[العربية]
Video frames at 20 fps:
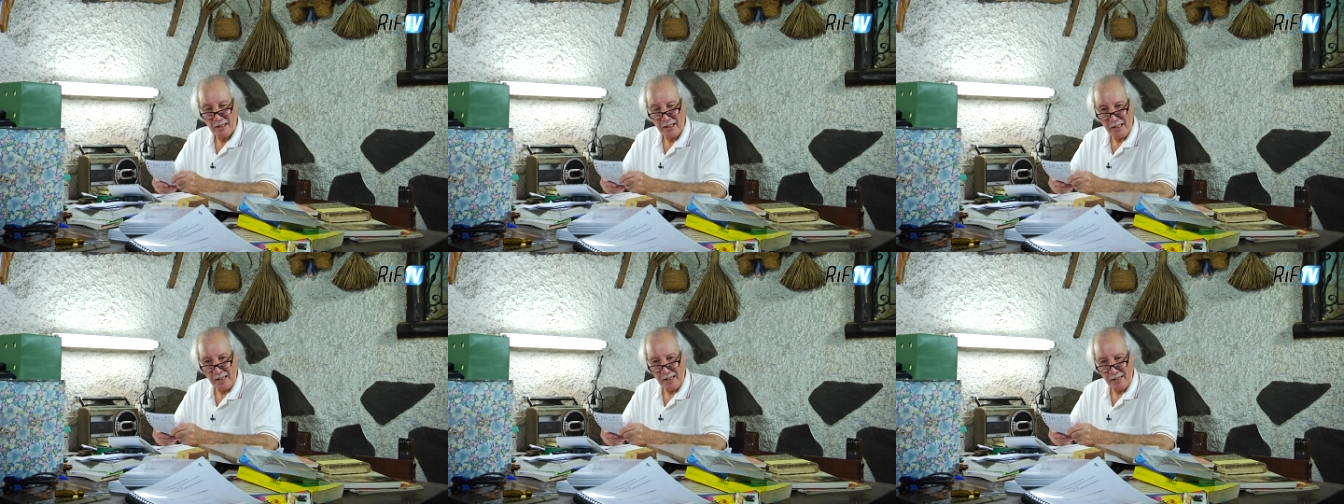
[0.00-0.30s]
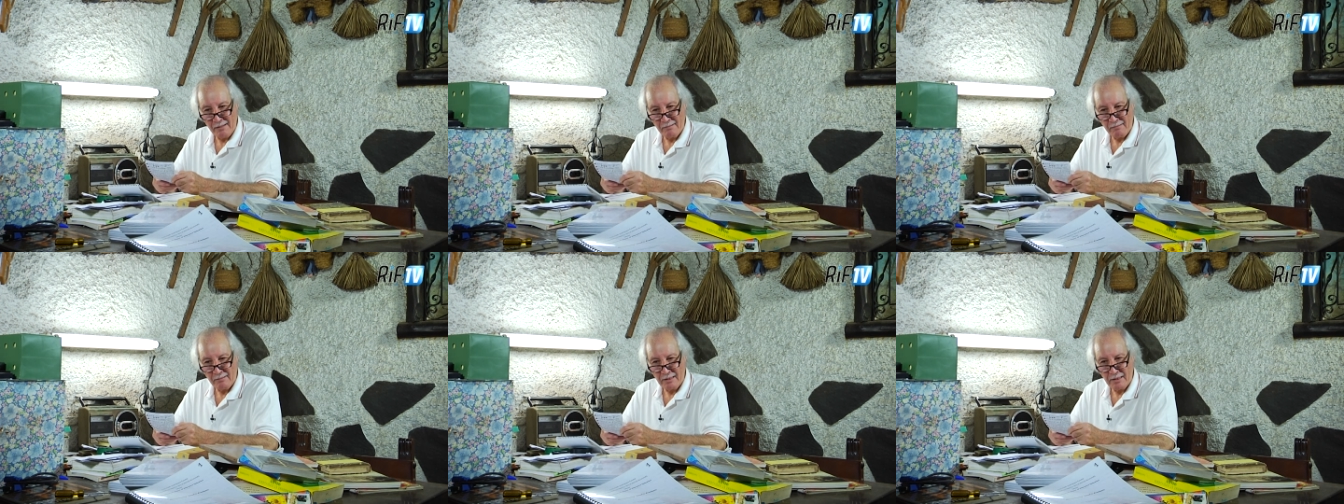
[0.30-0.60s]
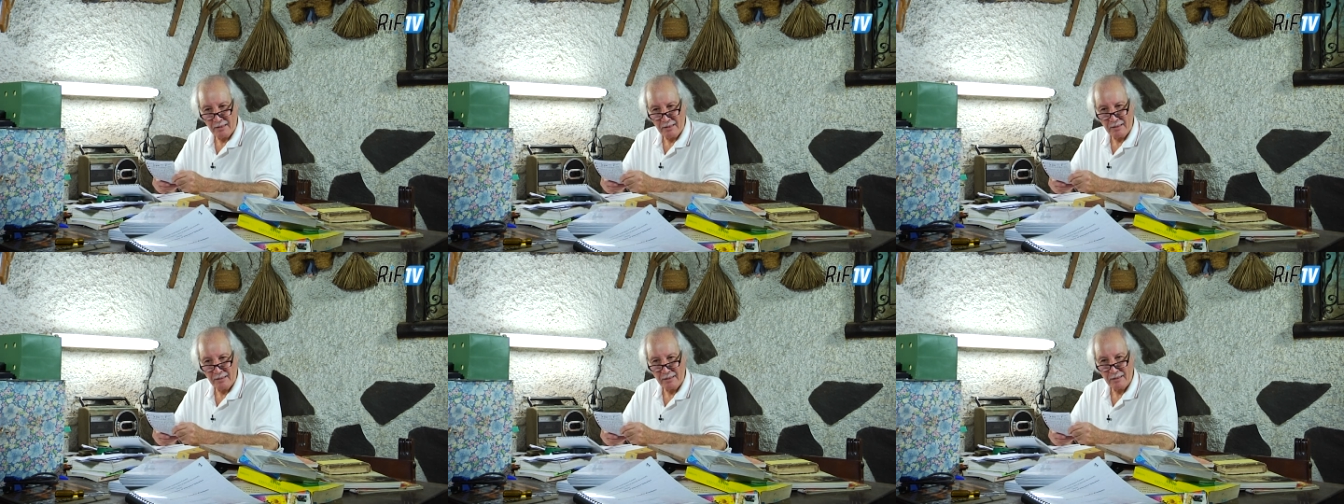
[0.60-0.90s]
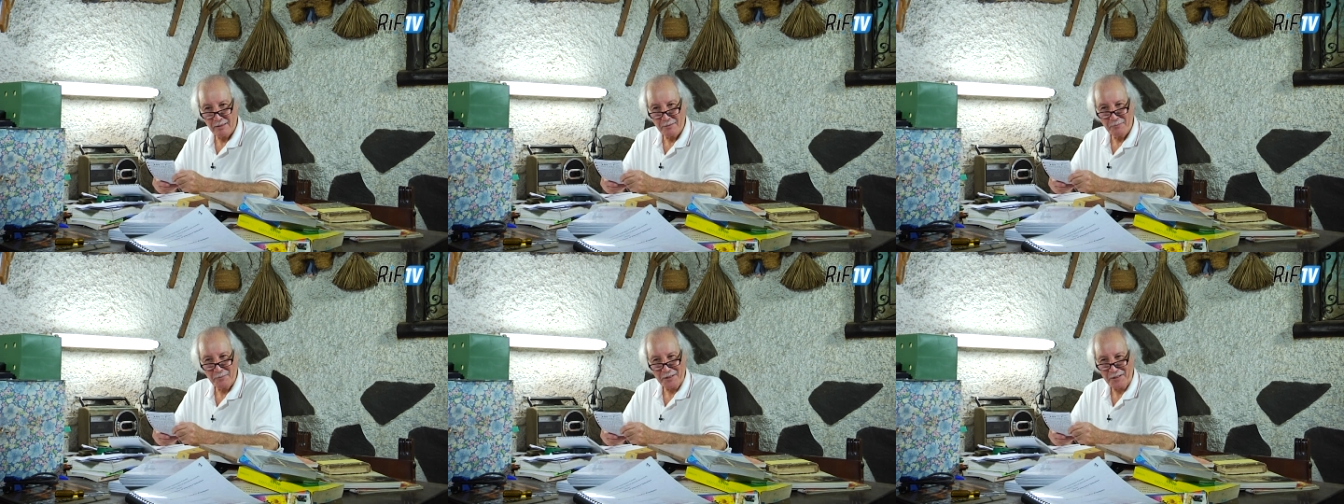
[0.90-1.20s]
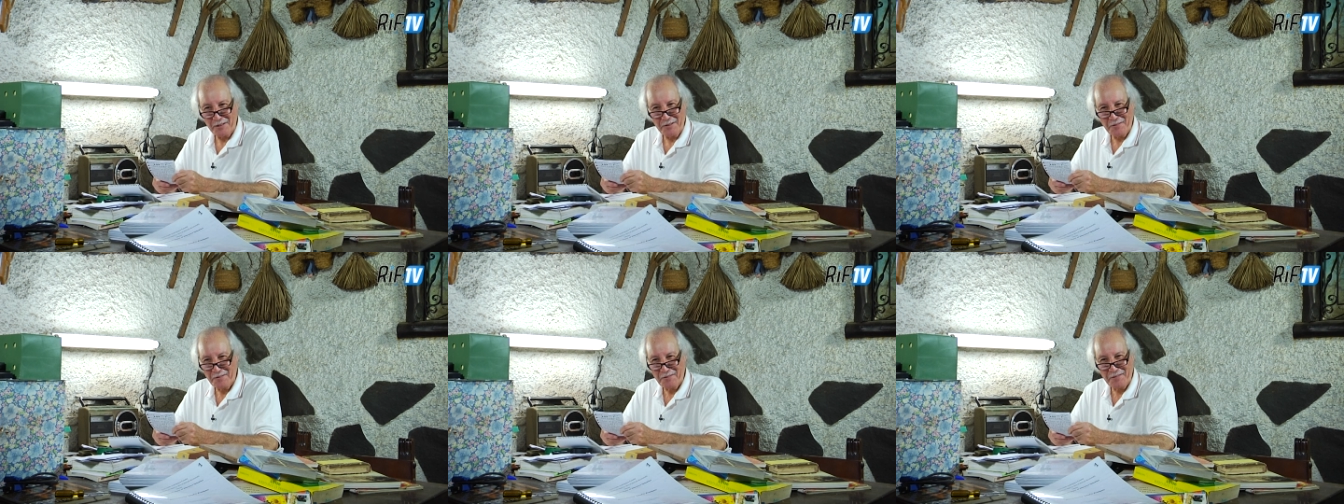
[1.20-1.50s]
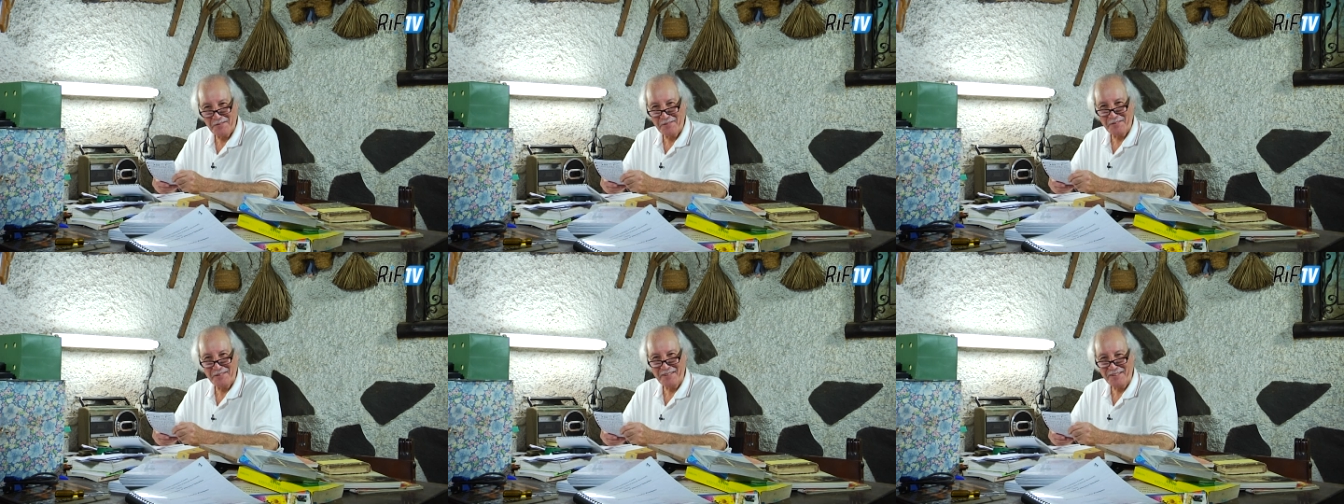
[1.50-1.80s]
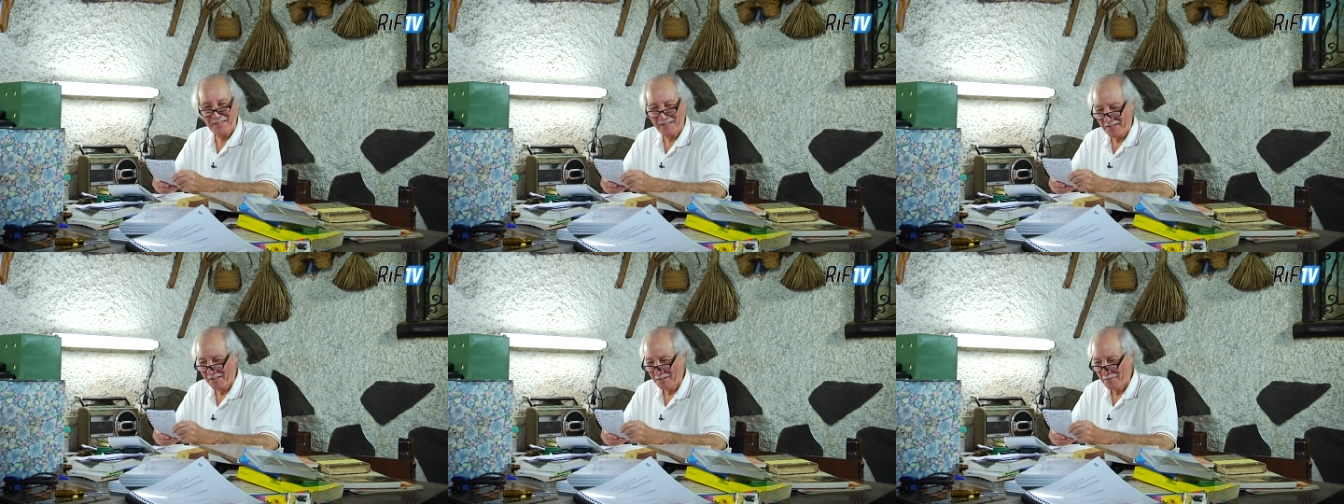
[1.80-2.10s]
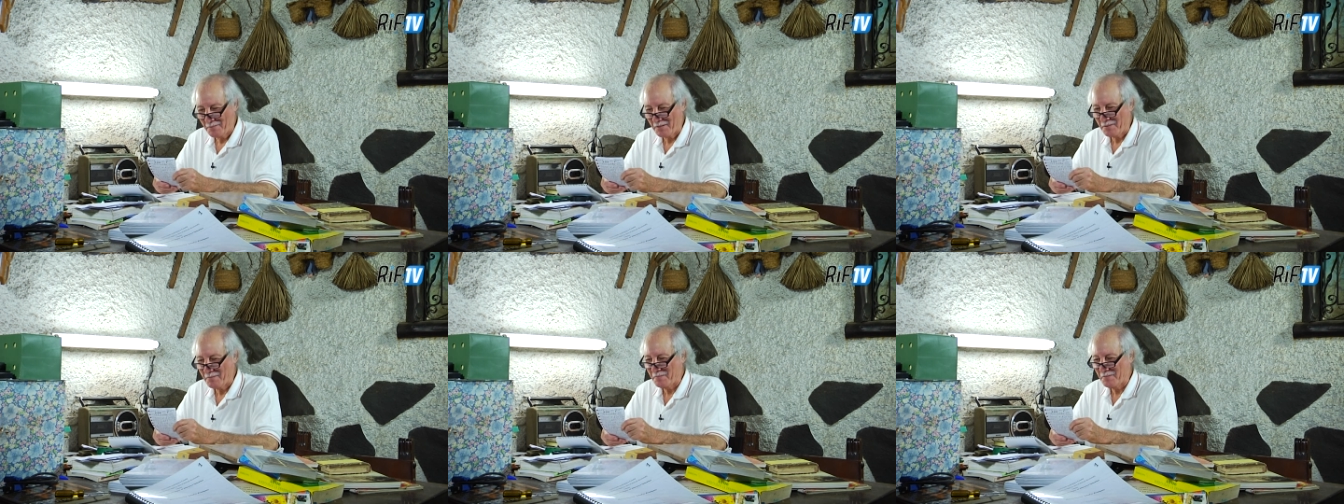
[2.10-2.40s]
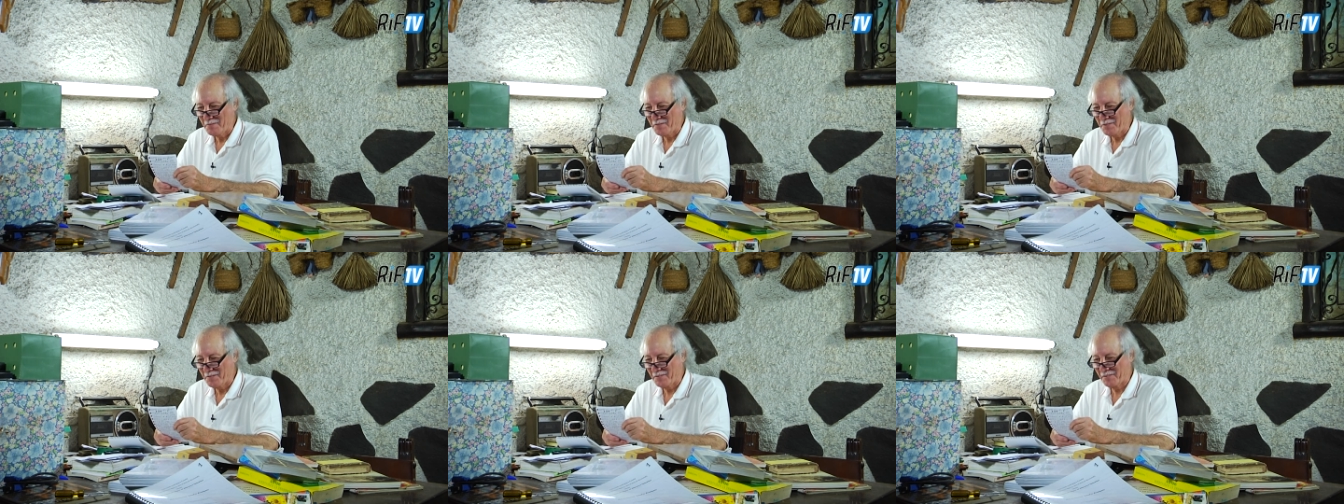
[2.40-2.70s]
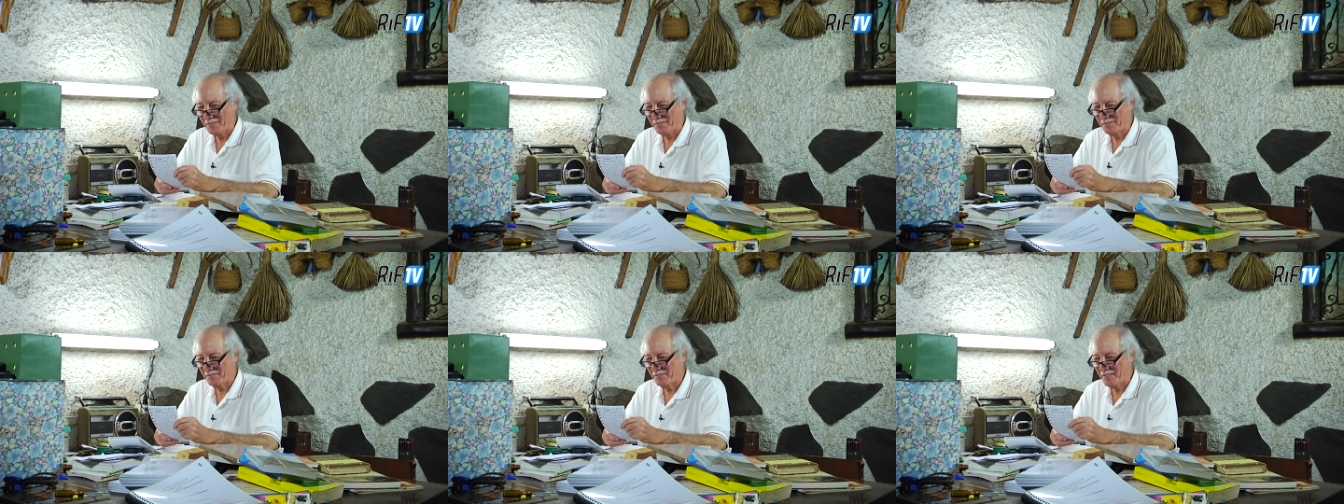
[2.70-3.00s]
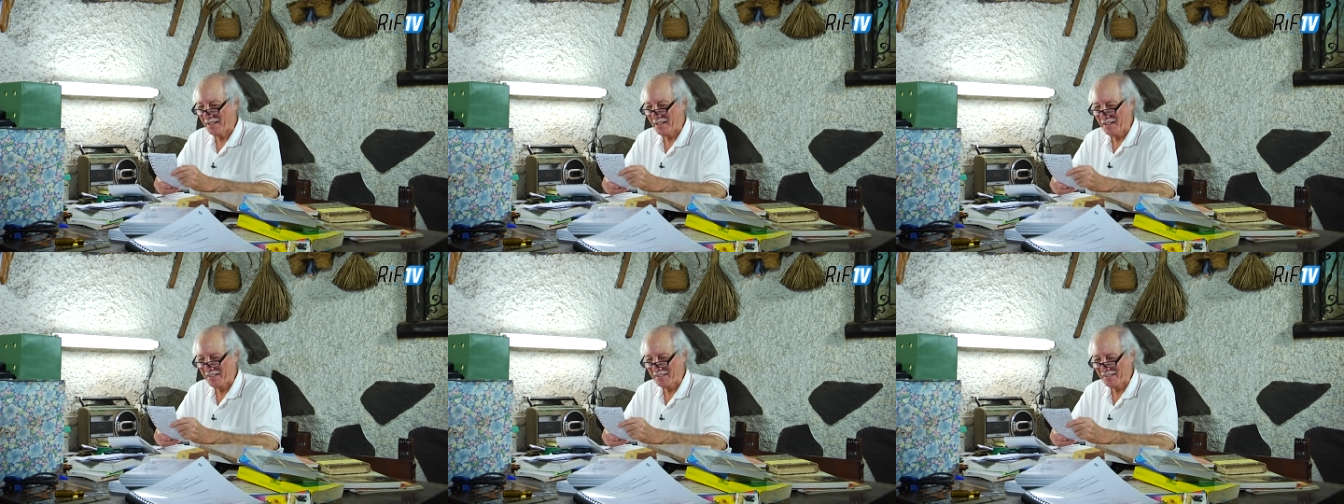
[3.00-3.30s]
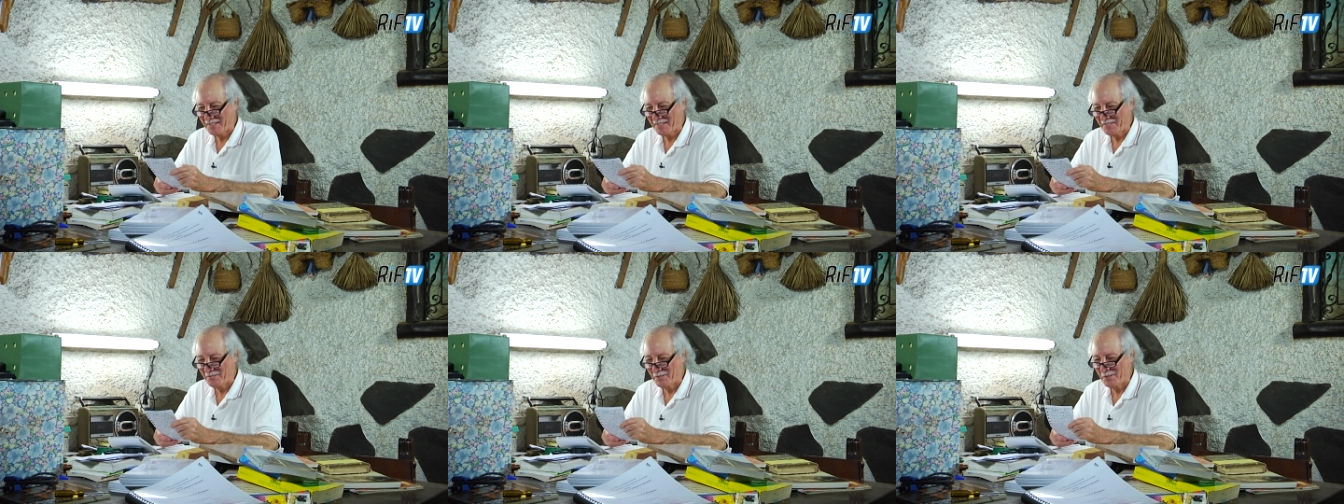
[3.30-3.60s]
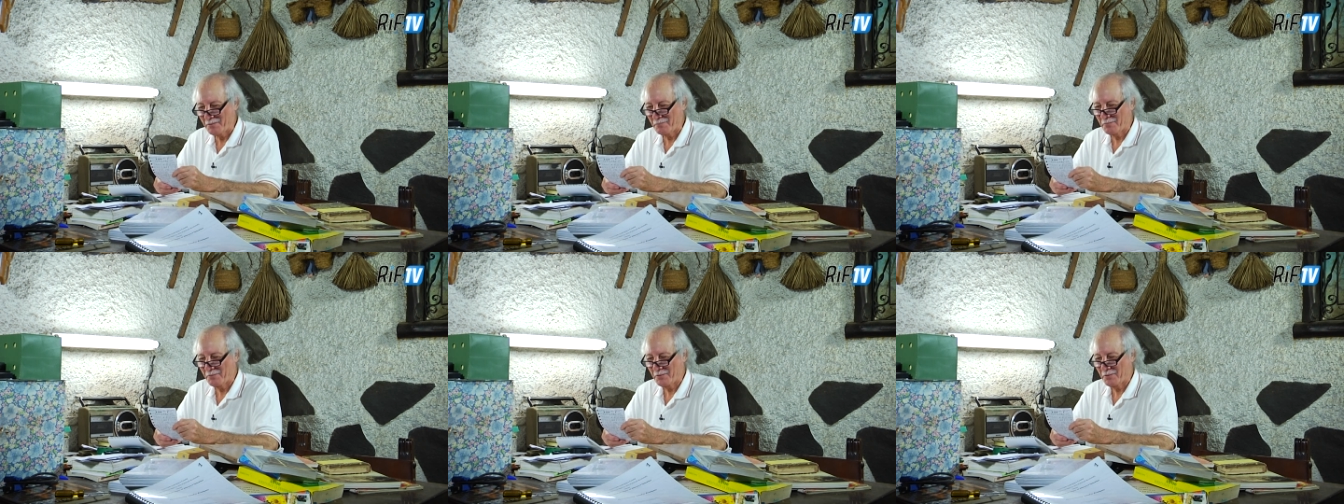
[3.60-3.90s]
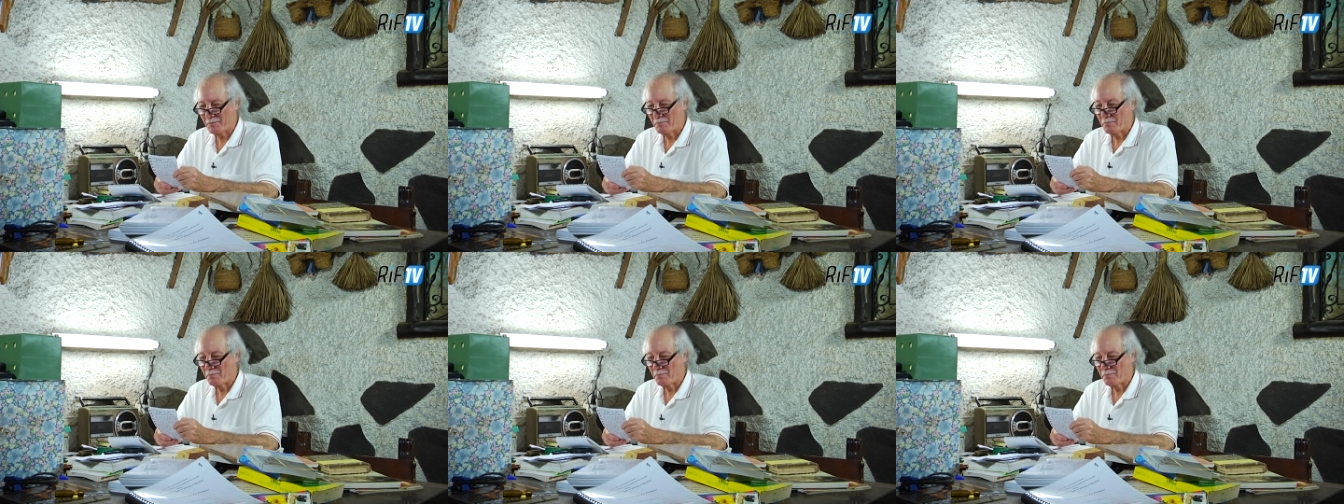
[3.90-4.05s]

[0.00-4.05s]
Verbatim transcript: أيا وار النغم كنو يوغن ثقي مامو ما ثقي مامو